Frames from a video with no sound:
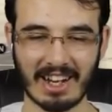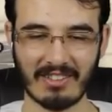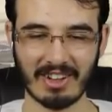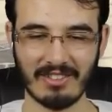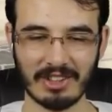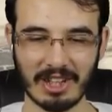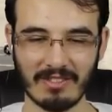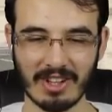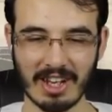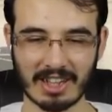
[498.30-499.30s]
arabaya
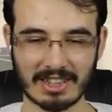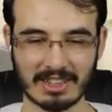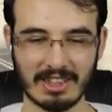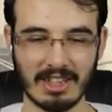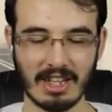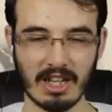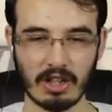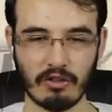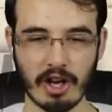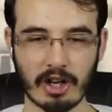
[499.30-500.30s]
mükemmel yakıştı.
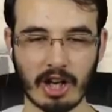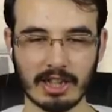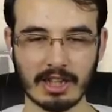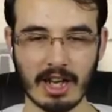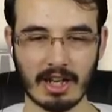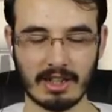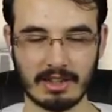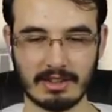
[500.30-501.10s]
Ver gazı.